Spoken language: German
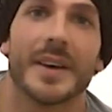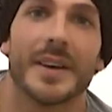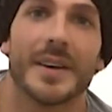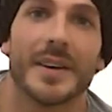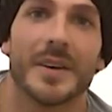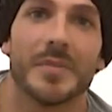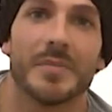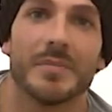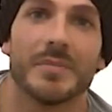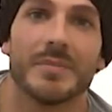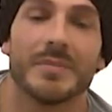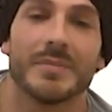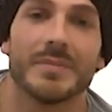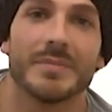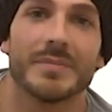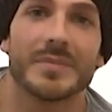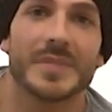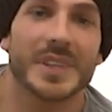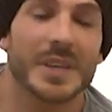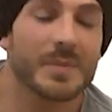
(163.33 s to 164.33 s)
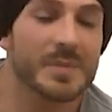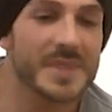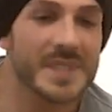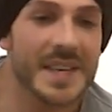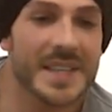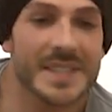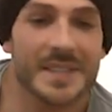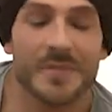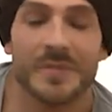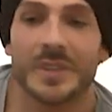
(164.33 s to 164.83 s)
Ähm, gibt
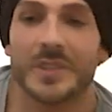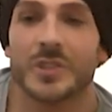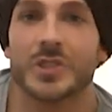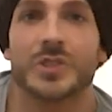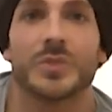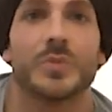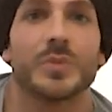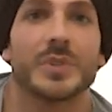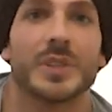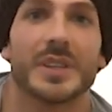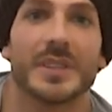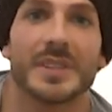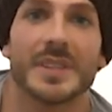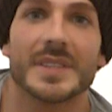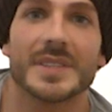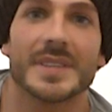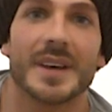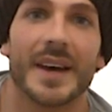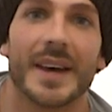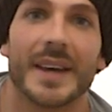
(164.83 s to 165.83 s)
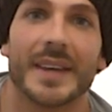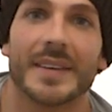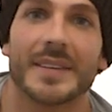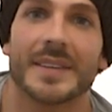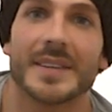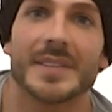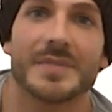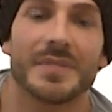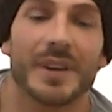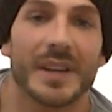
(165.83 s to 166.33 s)
sehr, sehr viele Studien, die
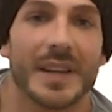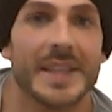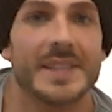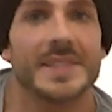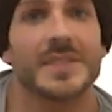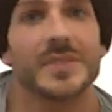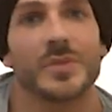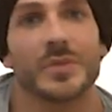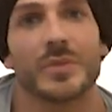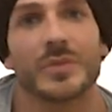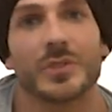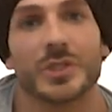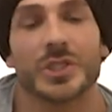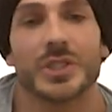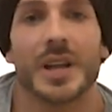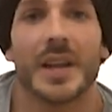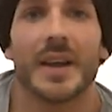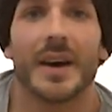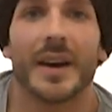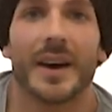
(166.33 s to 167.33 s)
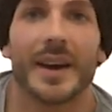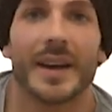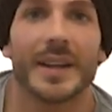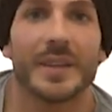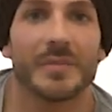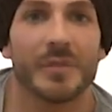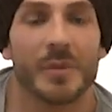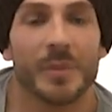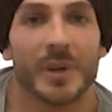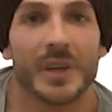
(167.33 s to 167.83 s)
zeigen, dass Verletzungen schneller
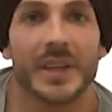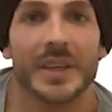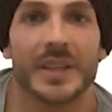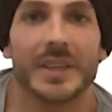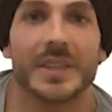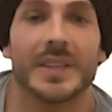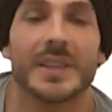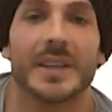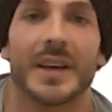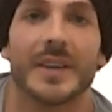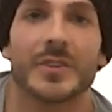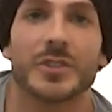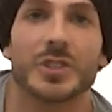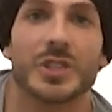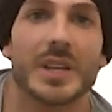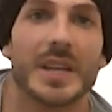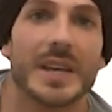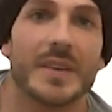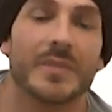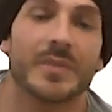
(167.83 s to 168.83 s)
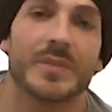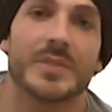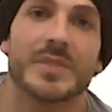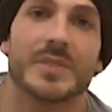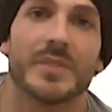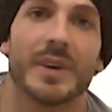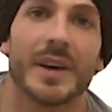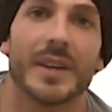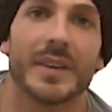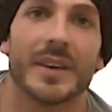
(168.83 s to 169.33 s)
heilen, wenn man richtig lange schläft und
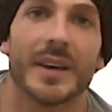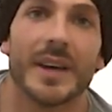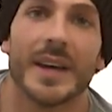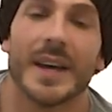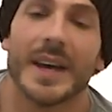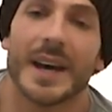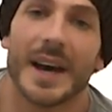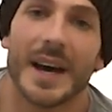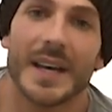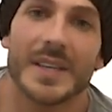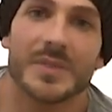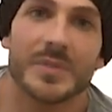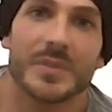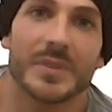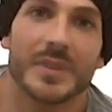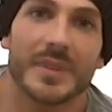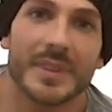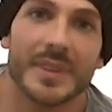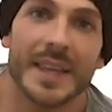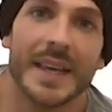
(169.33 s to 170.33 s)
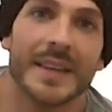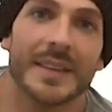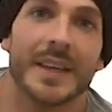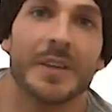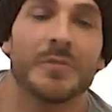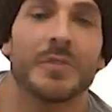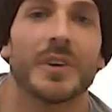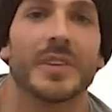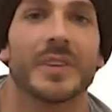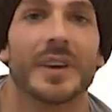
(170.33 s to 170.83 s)
so weiter. Also denkt
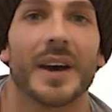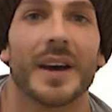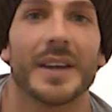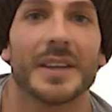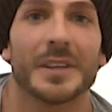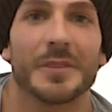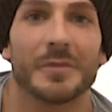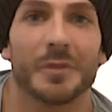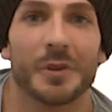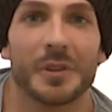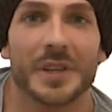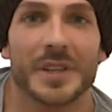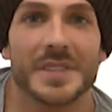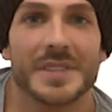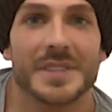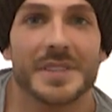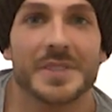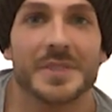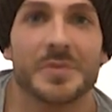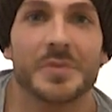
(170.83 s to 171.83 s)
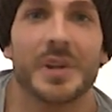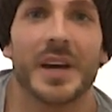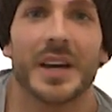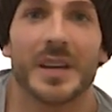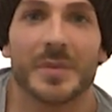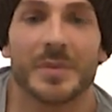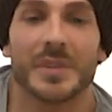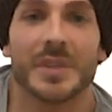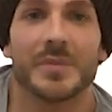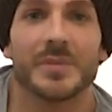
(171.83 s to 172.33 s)
einfach daran, ich will euch jetzt nicht zu
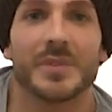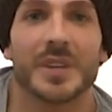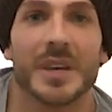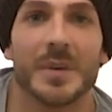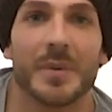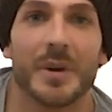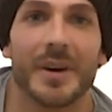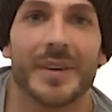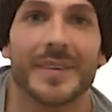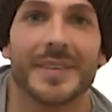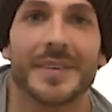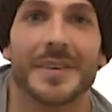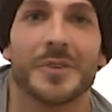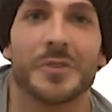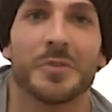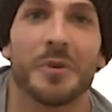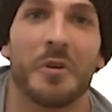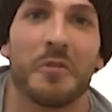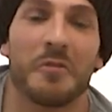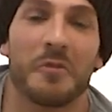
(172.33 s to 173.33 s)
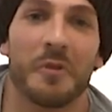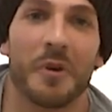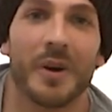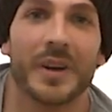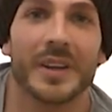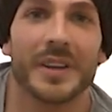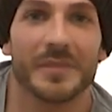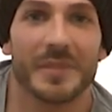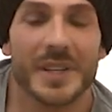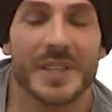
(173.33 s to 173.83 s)
lange mit dem Thema
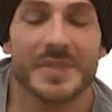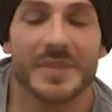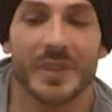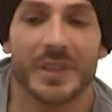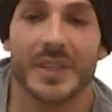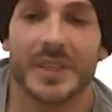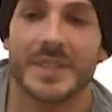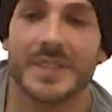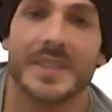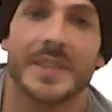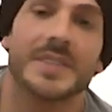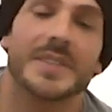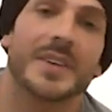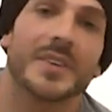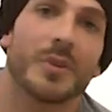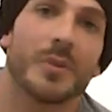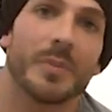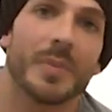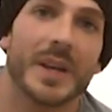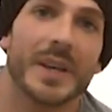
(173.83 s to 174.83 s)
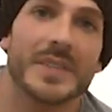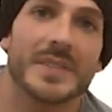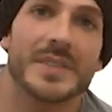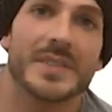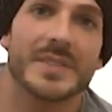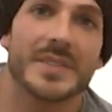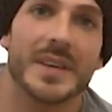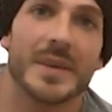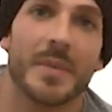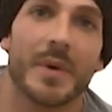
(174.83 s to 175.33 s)
überfordern, weil es wirklich ein sehr, sehr
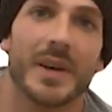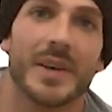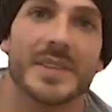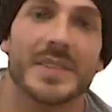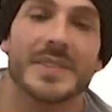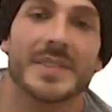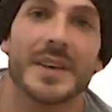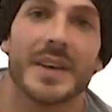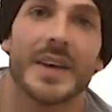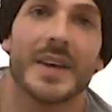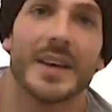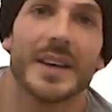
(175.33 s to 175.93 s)
komplexes Thema ist.